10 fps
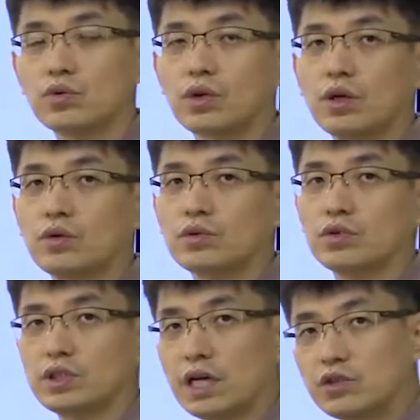어떻게 해요?
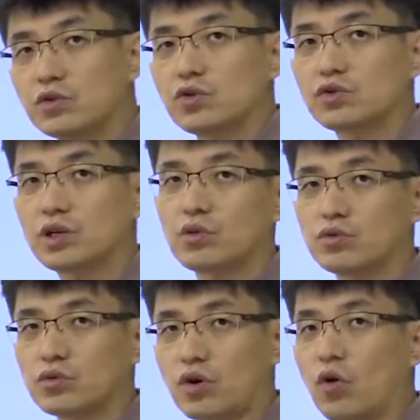그렇죠? 재정
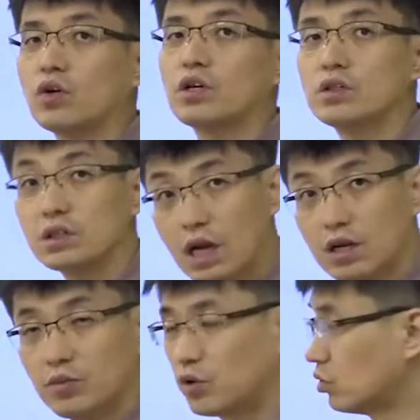정책으로 경기를
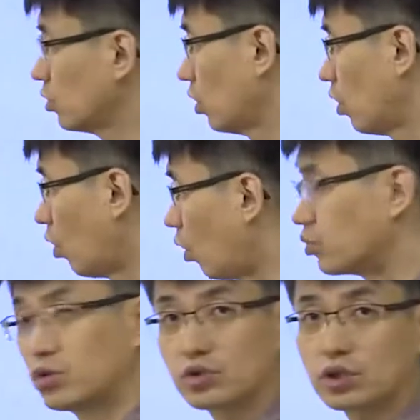살리면은
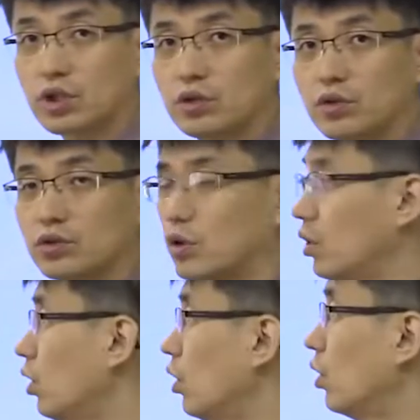없어지게 되는 거죠.
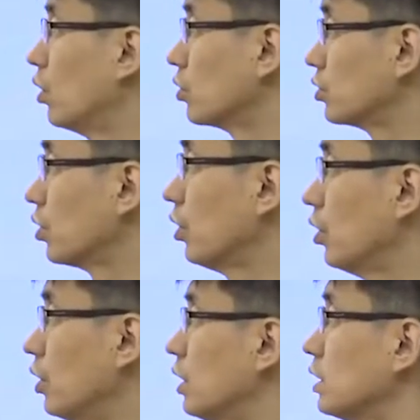그죠?
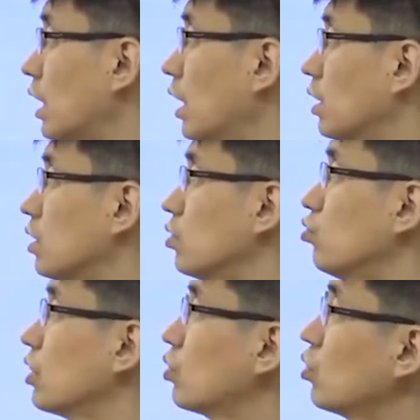자, 그래서
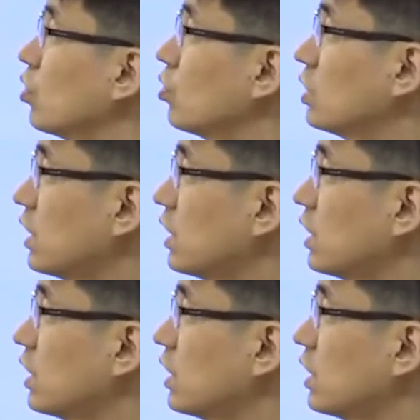우리가 또 이거를